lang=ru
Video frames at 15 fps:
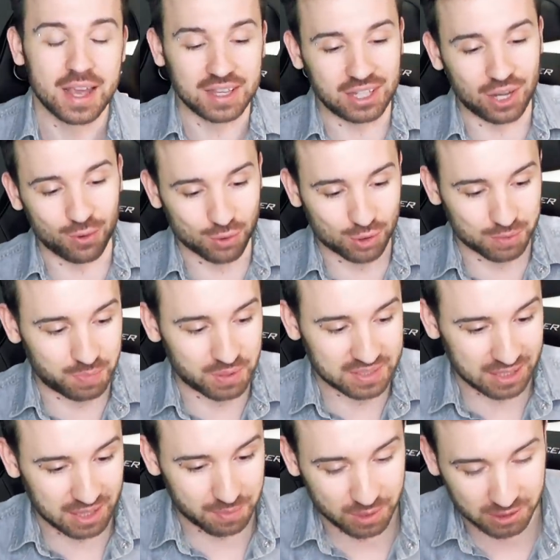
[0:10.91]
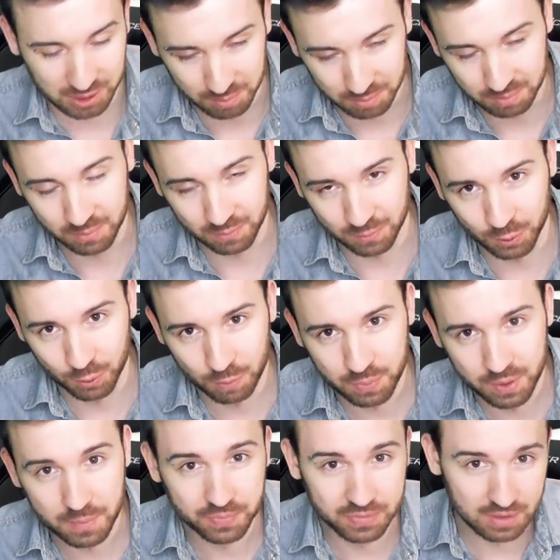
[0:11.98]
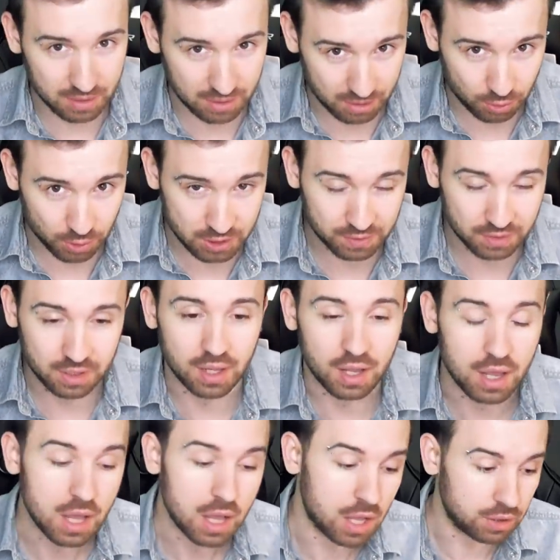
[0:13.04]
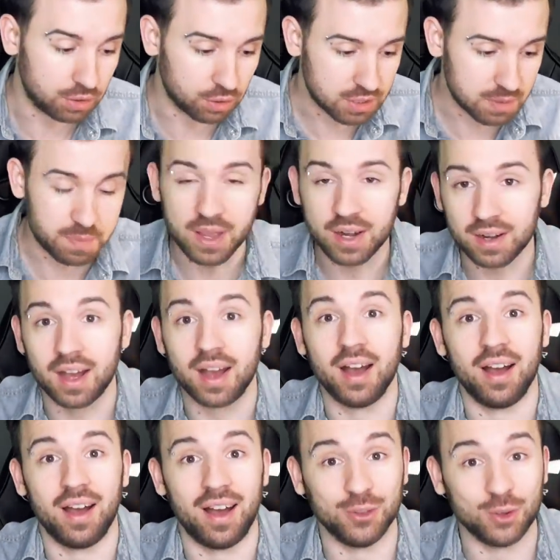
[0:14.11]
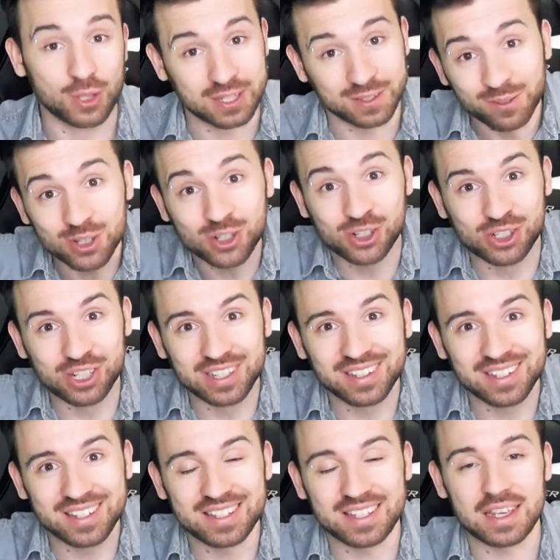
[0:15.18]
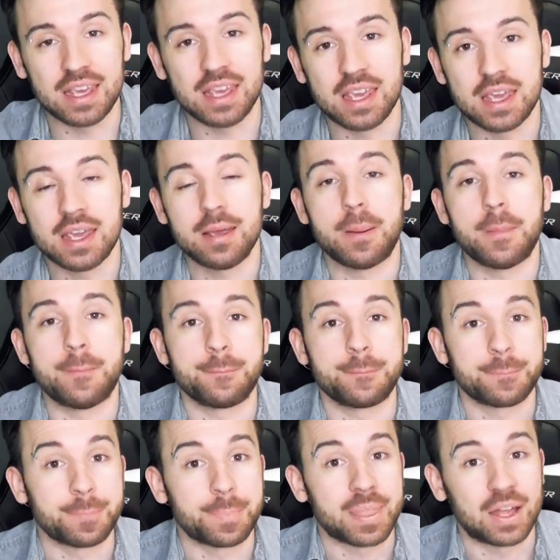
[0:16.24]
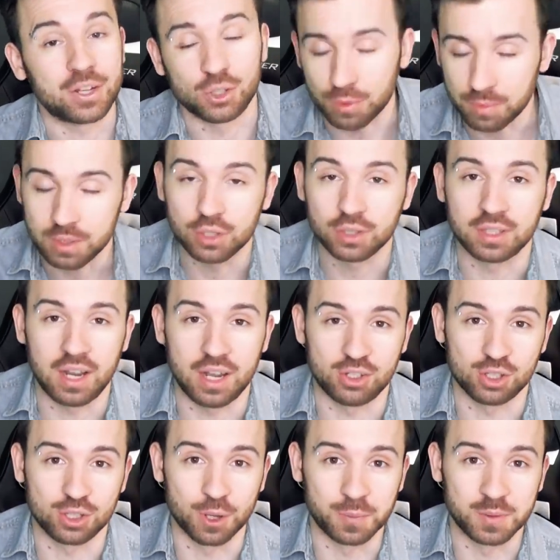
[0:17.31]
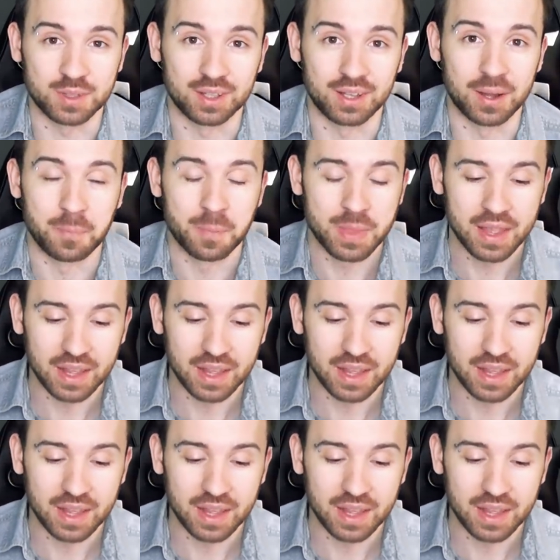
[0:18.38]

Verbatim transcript: Я уже писал об этом в группе э, косвенно, но теперь а, оно свершилось, и о чем идет речь, собственно.